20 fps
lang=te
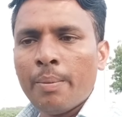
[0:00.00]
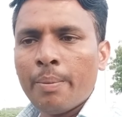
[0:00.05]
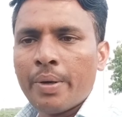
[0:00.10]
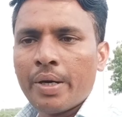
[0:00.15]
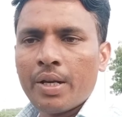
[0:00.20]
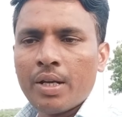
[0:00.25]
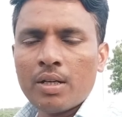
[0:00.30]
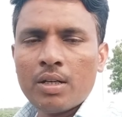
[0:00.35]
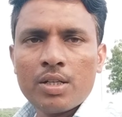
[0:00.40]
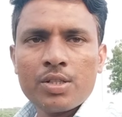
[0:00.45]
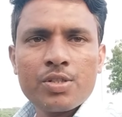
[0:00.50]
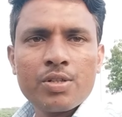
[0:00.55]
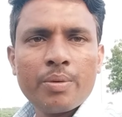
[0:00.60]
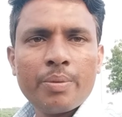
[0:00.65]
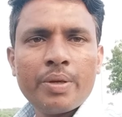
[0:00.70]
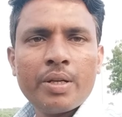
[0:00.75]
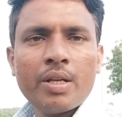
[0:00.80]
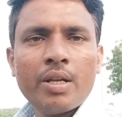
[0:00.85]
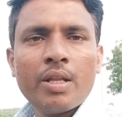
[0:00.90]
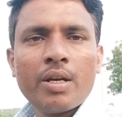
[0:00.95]

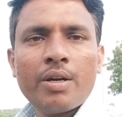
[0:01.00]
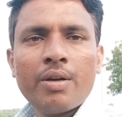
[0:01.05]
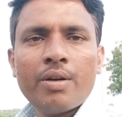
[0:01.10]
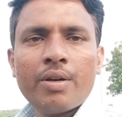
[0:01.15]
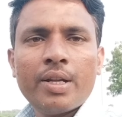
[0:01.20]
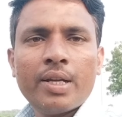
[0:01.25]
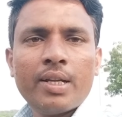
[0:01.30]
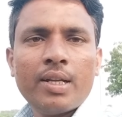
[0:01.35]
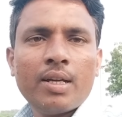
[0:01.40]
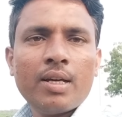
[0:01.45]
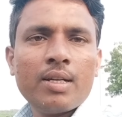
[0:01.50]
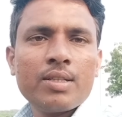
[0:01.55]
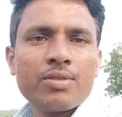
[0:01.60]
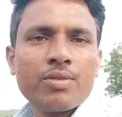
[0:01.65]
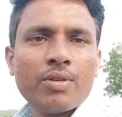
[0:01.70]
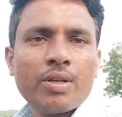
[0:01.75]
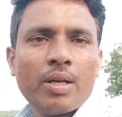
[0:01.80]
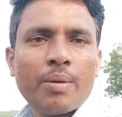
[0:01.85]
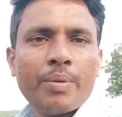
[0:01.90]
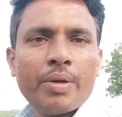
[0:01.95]
పారాక్లస్ట్రోపిన్ అనే రెండు టెక్నికల్స్
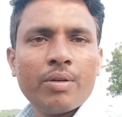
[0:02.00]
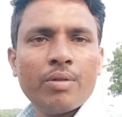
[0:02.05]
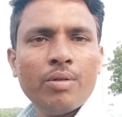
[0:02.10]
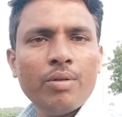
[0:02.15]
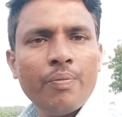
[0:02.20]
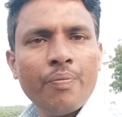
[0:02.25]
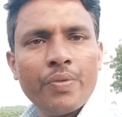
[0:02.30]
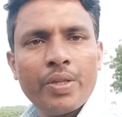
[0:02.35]
ఉంటాయి మనకు